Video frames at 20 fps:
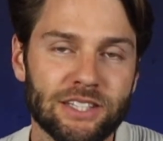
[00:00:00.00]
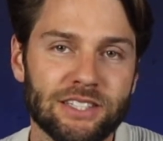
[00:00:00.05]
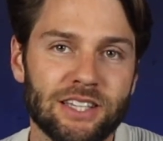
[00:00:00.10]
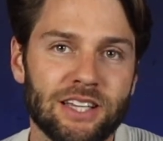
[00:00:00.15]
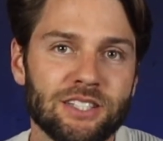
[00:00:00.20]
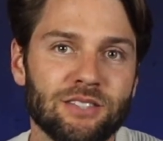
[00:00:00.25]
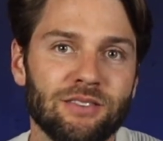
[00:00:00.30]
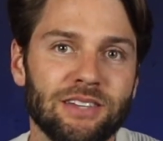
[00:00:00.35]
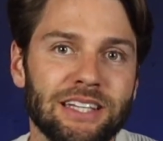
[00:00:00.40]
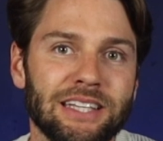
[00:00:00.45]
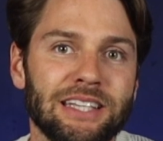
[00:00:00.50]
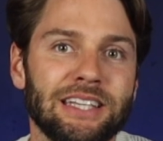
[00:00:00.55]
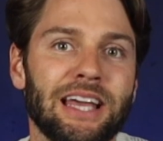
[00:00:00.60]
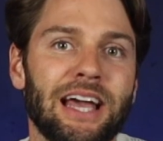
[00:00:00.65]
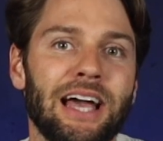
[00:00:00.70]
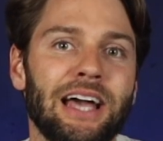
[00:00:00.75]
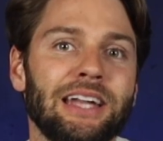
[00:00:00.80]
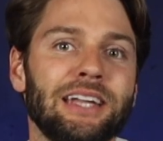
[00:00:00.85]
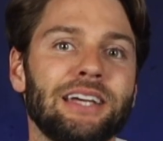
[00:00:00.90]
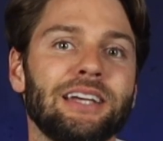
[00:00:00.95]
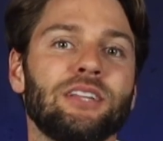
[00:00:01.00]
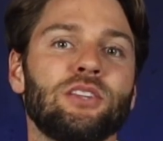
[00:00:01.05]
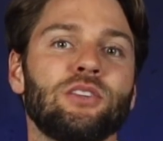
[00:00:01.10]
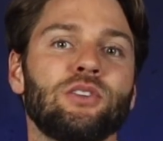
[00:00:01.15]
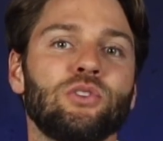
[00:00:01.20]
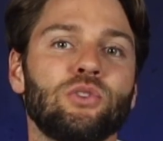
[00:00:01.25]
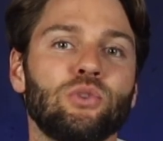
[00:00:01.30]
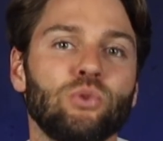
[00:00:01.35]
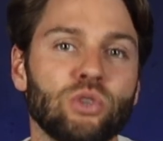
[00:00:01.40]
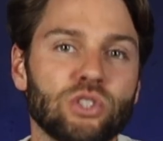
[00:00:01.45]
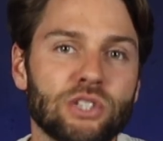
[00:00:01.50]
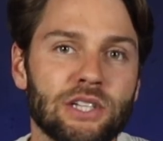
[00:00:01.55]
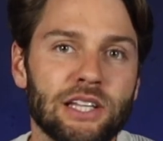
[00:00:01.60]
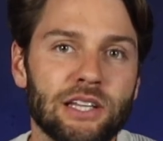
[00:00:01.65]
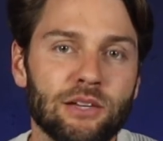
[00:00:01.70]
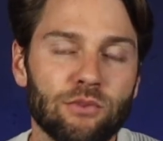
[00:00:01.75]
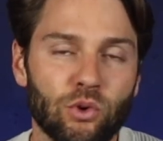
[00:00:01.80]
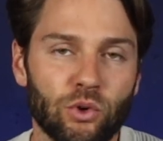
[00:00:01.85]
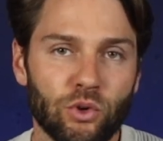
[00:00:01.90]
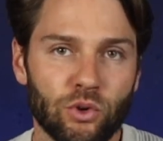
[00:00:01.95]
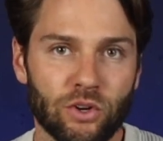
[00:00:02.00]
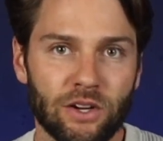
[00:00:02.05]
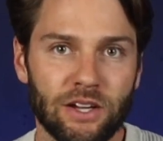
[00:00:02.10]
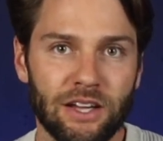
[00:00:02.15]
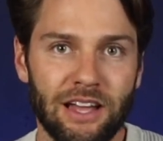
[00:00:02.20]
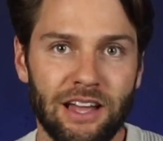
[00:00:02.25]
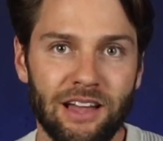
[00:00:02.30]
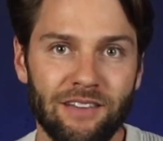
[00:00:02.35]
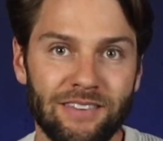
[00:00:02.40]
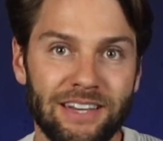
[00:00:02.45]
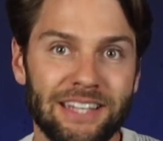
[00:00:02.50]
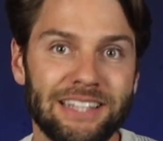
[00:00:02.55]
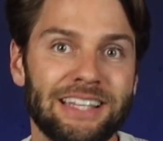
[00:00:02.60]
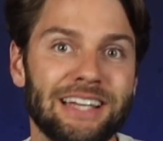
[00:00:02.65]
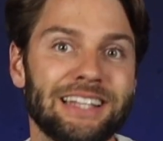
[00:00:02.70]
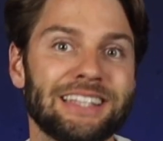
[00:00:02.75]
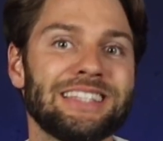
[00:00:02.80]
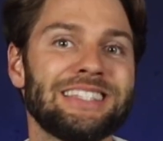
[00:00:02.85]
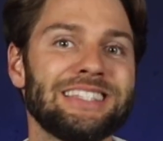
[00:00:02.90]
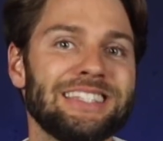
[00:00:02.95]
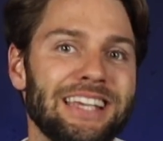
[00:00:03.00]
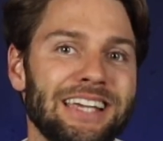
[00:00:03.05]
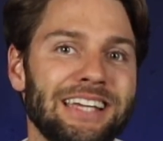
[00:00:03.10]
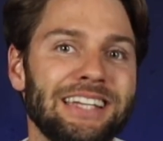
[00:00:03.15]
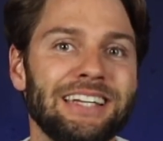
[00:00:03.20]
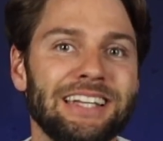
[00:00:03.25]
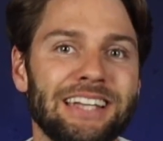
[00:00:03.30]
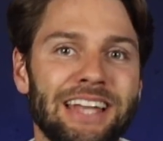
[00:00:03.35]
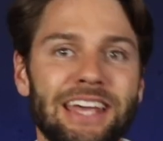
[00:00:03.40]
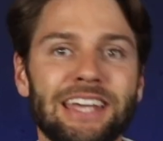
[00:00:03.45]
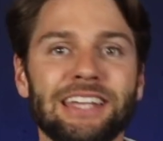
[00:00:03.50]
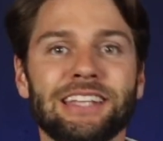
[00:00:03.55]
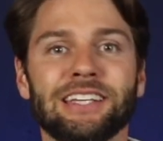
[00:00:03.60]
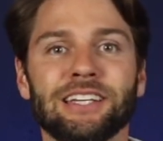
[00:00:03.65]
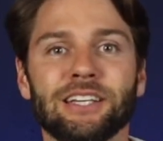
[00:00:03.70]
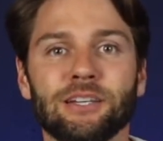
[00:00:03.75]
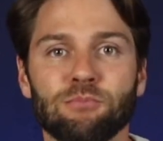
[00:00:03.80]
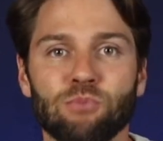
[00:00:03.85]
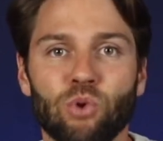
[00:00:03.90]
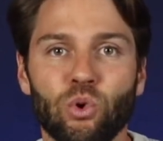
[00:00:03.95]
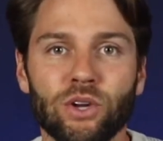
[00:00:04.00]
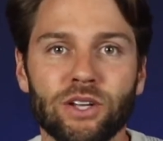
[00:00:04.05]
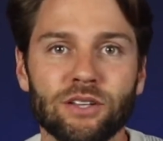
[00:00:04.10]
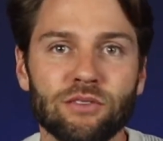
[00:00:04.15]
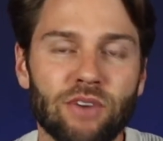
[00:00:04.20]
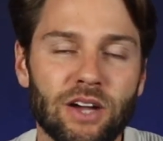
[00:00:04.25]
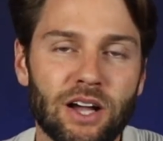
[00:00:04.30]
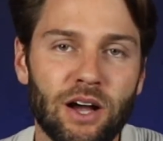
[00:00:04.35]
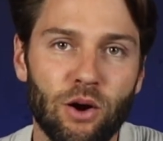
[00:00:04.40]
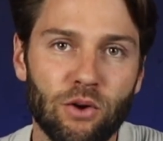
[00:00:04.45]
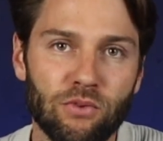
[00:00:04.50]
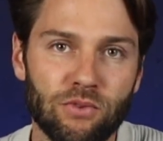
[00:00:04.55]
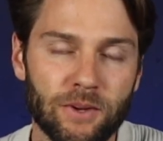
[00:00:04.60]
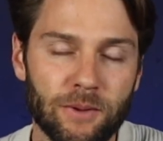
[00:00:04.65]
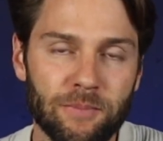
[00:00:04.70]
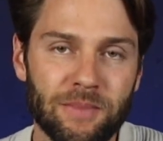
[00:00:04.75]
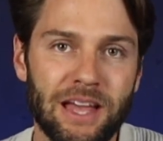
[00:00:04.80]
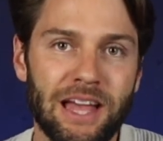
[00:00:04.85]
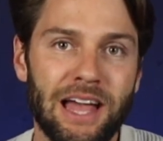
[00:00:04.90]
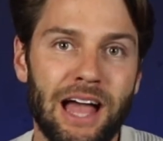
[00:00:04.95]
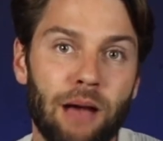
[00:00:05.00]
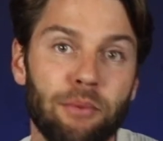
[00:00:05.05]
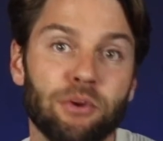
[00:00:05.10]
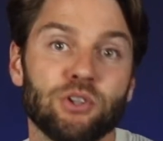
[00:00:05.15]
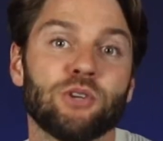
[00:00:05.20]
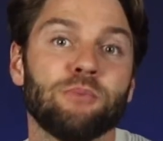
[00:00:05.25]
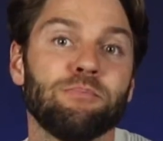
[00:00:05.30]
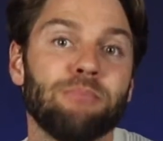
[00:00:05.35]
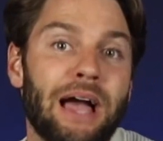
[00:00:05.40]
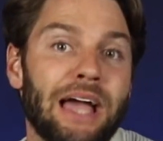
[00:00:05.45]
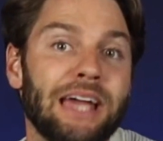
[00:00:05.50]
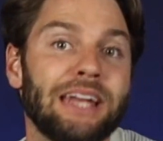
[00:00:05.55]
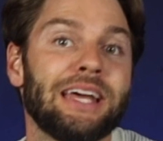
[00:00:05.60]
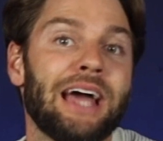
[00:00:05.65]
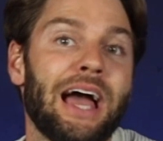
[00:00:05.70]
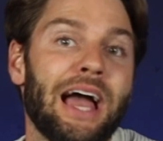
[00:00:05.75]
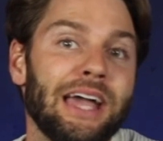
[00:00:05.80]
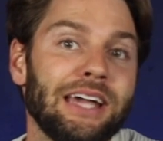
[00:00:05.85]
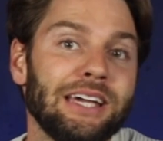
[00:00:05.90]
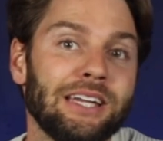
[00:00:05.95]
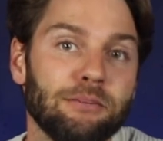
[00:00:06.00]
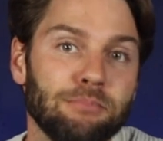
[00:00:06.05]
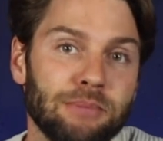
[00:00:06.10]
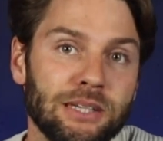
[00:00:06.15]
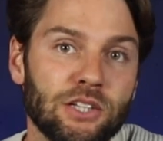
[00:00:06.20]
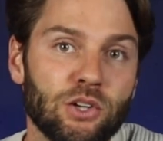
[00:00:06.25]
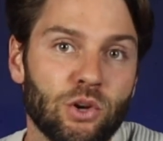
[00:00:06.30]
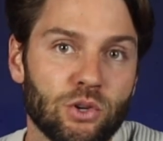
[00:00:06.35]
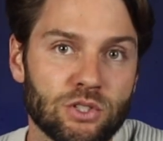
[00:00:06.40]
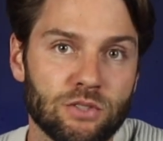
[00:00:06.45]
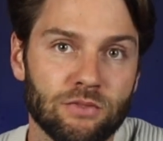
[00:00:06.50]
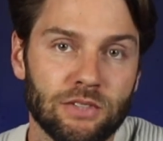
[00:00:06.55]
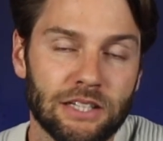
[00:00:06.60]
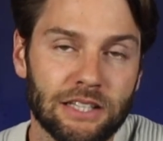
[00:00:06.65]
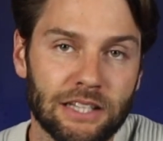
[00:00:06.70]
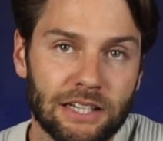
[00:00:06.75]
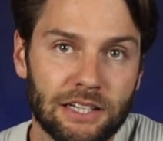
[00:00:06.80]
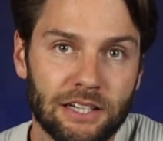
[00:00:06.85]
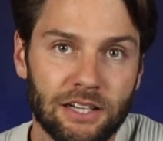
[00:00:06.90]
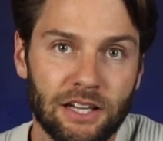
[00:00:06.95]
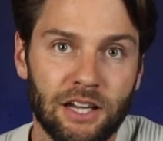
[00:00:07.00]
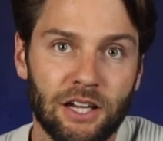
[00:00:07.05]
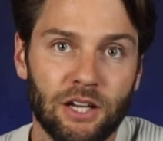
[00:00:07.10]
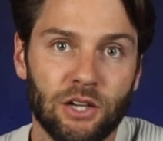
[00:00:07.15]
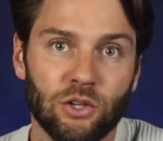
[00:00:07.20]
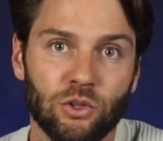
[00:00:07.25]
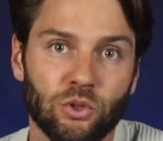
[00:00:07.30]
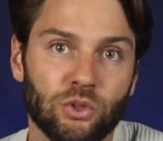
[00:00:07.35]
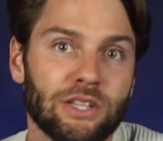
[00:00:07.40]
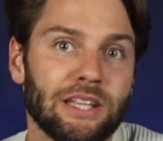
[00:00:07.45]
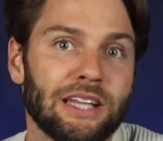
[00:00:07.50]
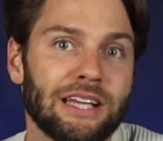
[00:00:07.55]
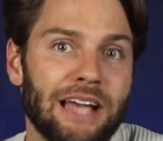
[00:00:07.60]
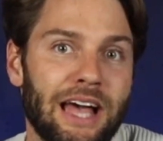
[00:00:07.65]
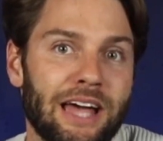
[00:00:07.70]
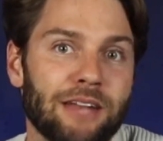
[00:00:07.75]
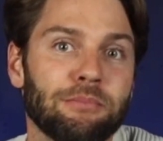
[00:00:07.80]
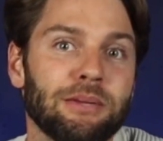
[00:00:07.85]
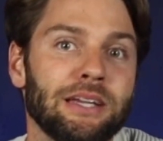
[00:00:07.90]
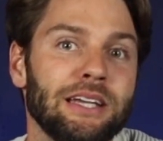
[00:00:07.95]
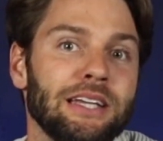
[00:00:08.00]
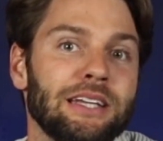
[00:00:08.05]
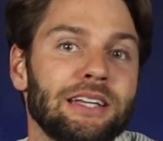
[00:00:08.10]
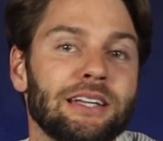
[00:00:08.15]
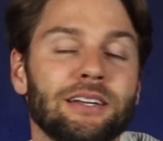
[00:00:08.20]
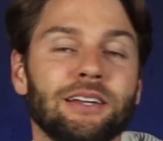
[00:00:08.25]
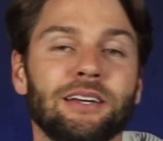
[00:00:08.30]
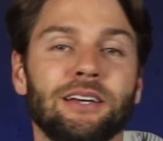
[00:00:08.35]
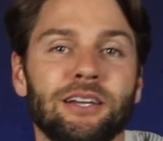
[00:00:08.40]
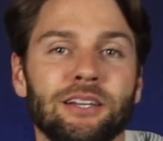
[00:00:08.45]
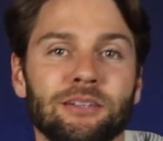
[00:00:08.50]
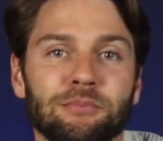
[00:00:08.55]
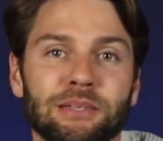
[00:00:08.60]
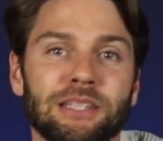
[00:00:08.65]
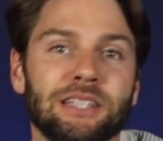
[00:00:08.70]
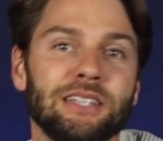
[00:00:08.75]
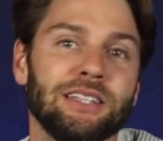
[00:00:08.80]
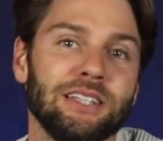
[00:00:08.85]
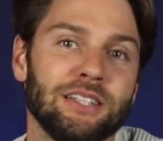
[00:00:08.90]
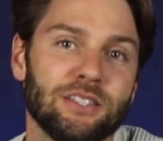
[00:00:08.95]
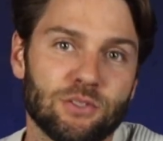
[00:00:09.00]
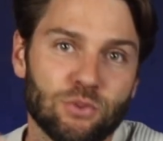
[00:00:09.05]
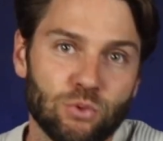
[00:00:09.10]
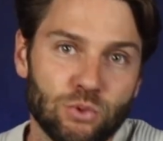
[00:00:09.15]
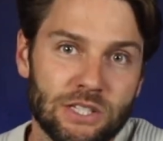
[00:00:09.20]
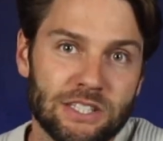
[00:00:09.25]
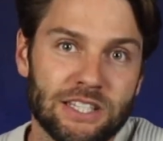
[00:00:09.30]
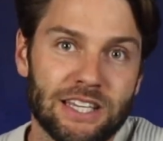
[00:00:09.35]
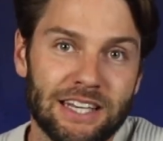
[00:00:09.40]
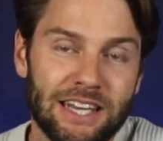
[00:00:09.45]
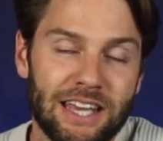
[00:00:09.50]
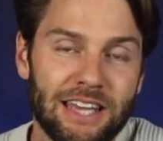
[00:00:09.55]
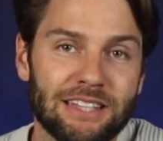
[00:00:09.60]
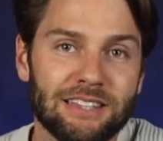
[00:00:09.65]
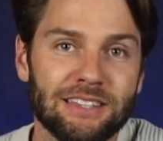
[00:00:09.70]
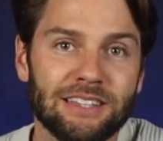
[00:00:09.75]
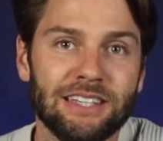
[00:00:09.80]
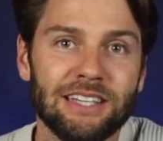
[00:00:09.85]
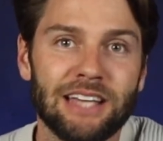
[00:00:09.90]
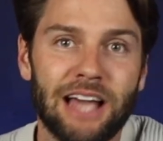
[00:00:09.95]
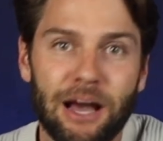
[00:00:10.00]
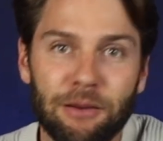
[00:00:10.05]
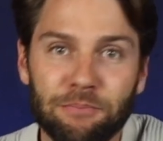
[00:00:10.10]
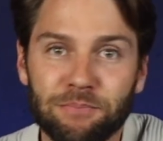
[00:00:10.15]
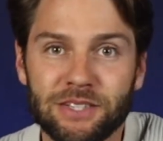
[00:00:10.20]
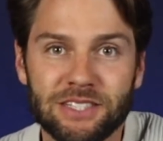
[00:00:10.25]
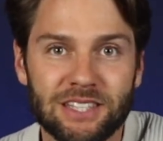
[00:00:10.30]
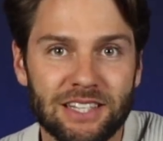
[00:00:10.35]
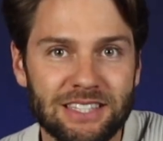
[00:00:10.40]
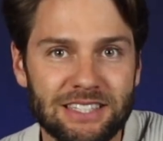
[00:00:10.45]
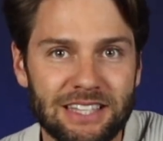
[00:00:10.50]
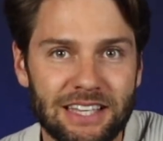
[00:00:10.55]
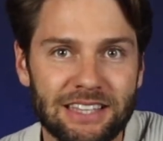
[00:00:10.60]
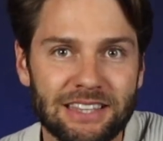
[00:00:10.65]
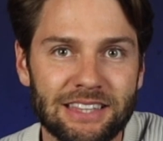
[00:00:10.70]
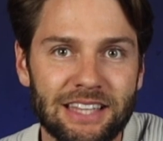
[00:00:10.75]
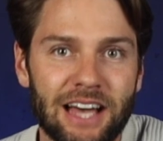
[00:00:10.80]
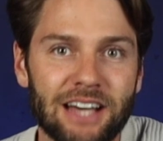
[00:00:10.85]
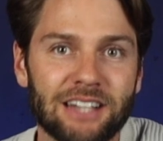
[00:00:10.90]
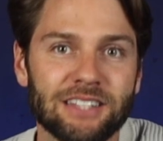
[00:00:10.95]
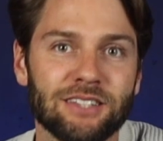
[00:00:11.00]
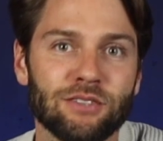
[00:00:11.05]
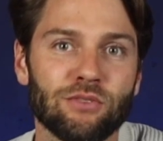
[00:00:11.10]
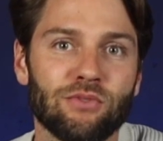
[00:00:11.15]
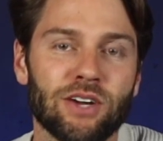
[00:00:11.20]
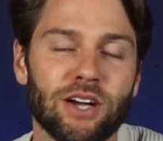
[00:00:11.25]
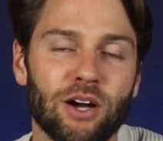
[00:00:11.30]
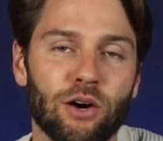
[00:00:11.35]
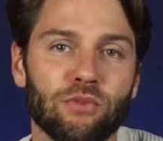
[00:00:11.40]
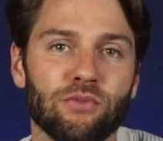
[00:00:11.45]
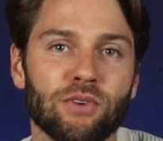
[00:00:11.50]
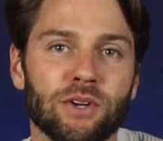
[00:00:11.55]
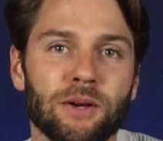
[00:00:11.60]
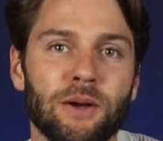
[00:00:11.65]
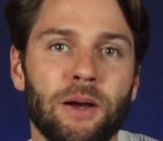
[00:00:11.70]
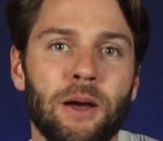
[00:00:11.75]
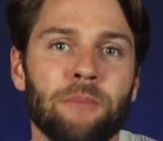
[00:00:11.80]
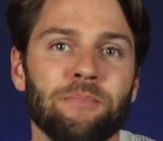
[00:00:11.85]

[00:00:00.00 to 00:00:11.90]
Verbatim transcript: Das heißt, wenn ich eine durchschnittliche Wohnung, wenn ich da 10 Nächte im Monat verkaufe, habe ich schon meine eigenen Mietkosten wieder drin und kann beginnen, mit den zusätzlichen Nächten, die ich ab dieser zehnten Nacht dann verkaufe,